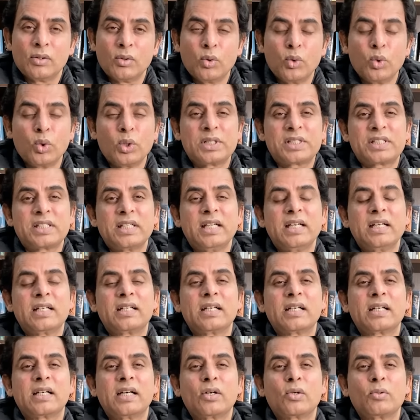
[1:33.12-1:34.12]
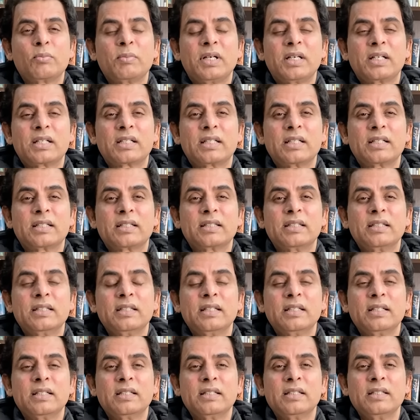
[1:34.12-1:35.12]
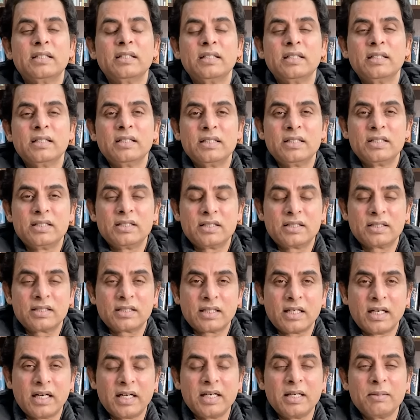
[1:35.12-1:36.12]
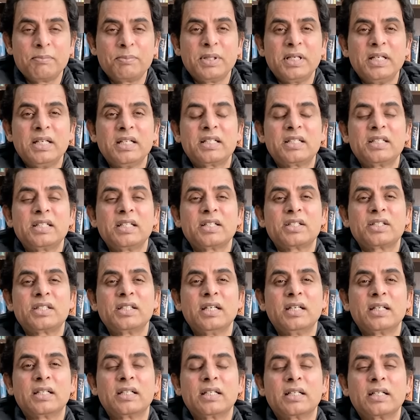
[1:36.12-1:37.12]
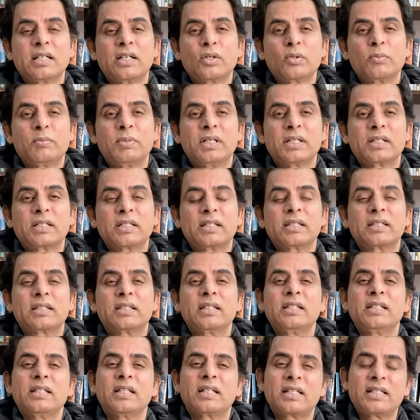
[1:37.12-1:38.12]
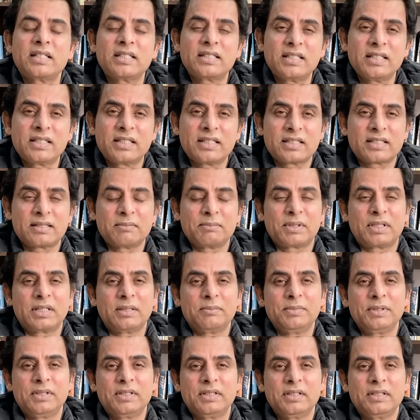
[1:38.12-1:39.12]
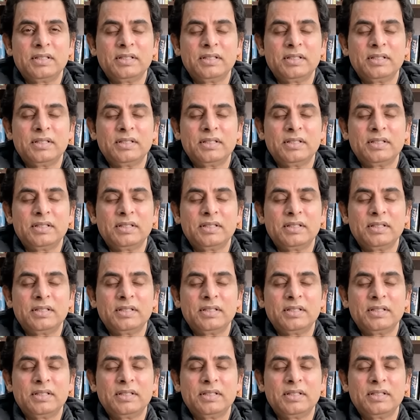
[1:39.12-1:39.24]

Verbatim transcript: होल सेल का कारोबार करते हैं खाने पीने की अशिया का कारोबार करते हैं या किसी किस्म का भी